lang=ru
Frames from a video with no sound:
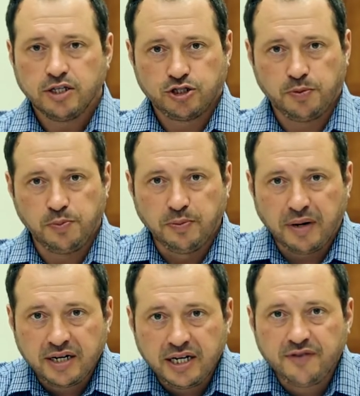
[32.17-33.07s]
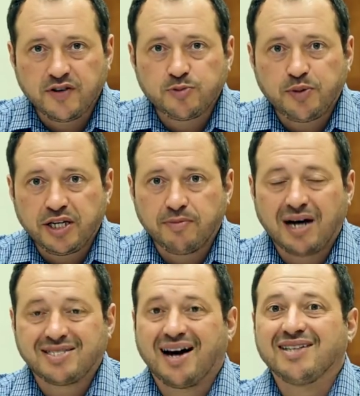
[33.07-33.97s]
чтобы мы могли
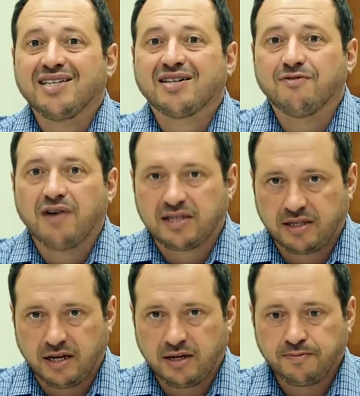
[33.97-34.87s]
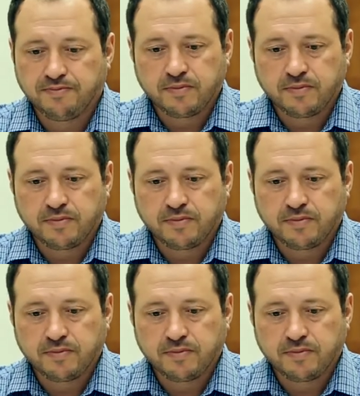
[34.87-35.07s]
воспринимать адекватно